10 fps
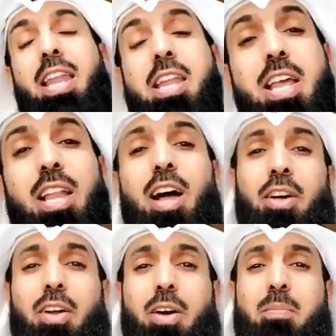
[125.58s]
علي
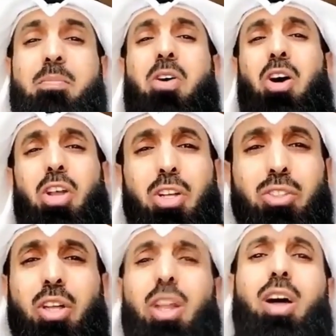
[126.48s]
الحرام
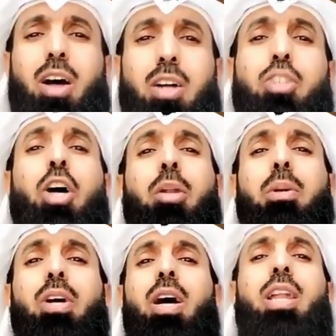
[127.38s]
علي الطلاق
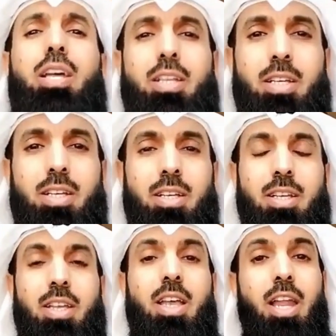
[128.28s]
تحرمين علي
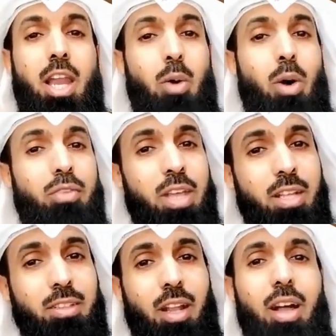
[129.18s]
نوى
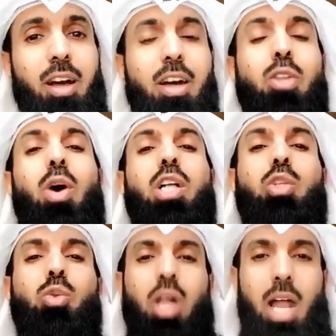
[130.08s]
فيه طلاقا
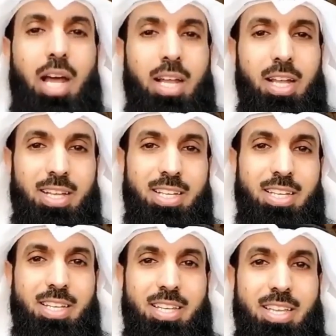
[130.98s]
يعد طلاق
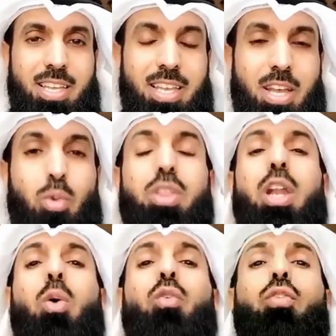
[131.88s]

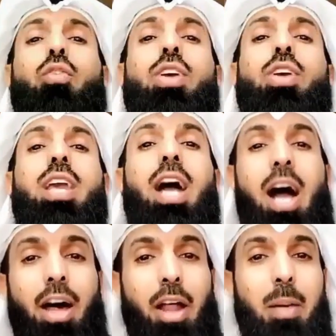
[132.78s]
وإذا نوى فيه
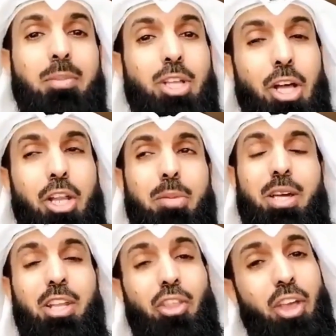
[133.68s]
حرام
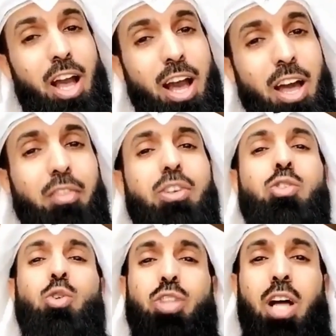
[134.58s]
تحريم يعني ظهار
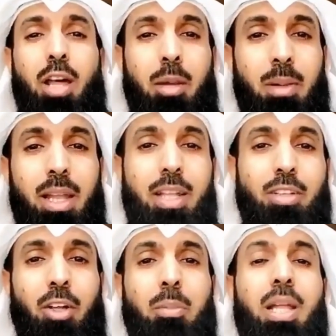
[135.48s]
فزوجته حرام عليه
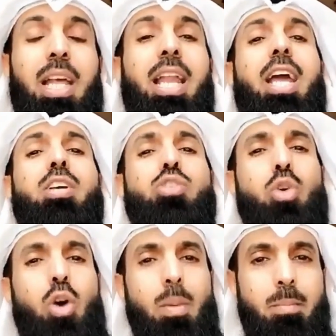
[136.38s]
تحرم عليه لين
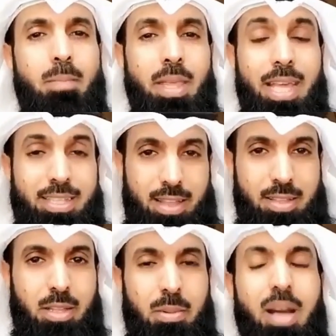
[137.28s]
يصوم
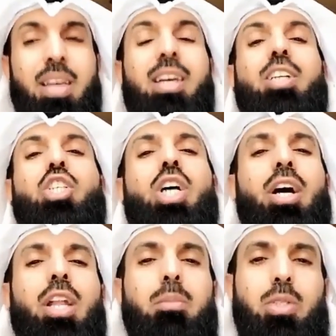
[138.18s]
يتأدب ها
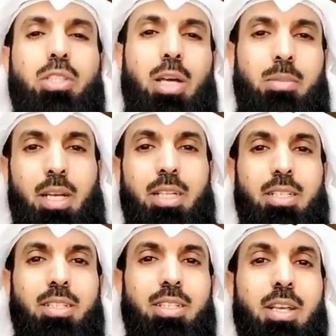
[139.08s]
شهرين
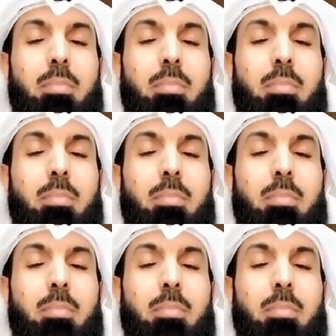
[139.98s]
متتابعين